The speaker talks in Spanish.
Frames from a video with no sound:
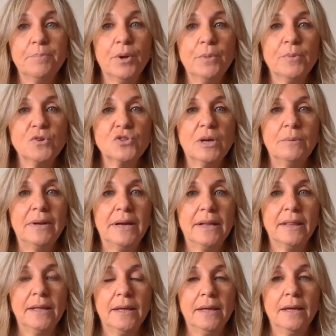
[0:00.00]
si podemos
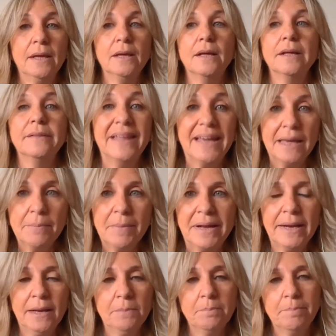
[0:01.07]
hablar de, de qué
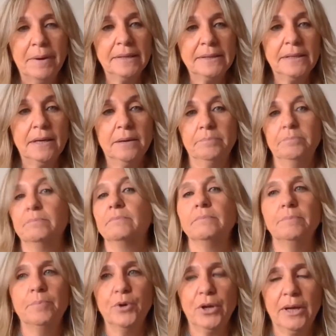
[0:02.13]
manera impacta,
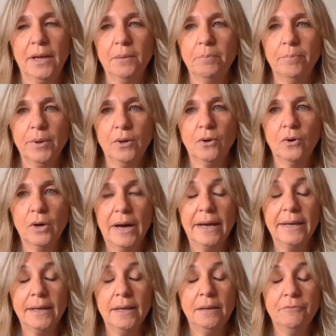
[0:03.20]
por ejemplo,
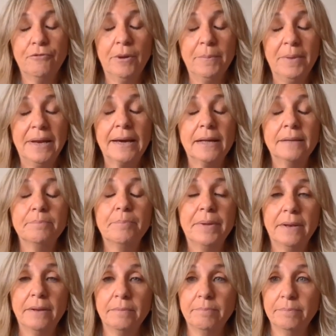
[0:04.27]
hay familias que han
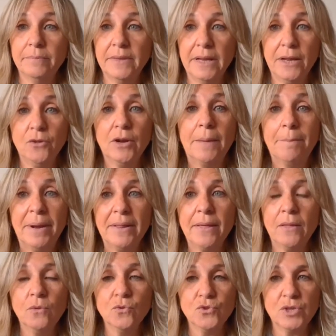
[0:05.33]
tenido la
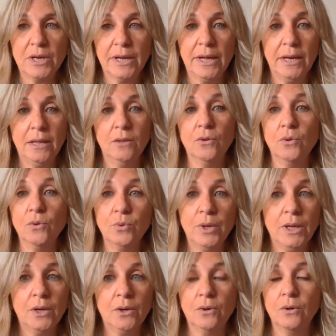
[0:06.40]
pérdida de un ser querido, de
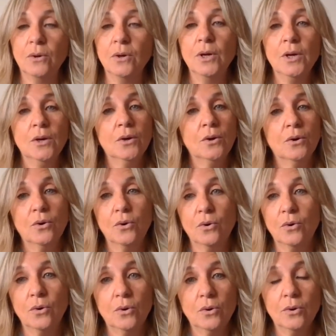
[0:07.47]
un hijo
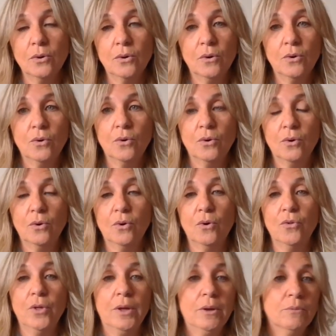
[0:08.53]
o o,
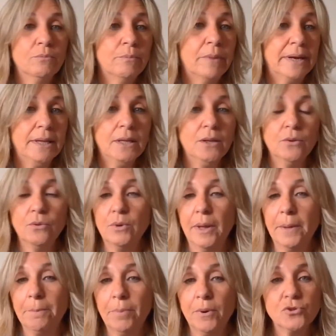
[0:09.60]
o, de marido, de
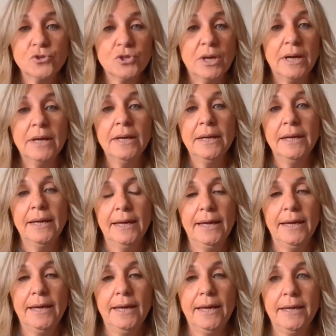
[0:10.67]
una esposa,
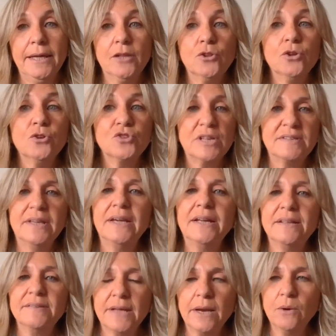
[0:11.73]
eh, y esto los hace
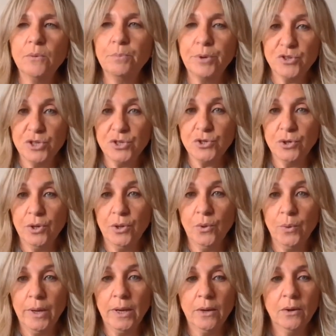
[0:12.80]
ingresar en un proceso de
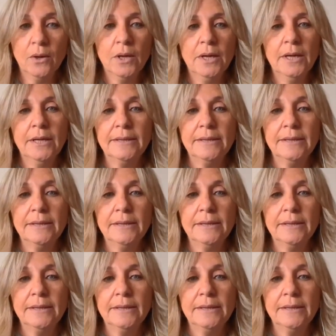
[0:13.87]
duelo.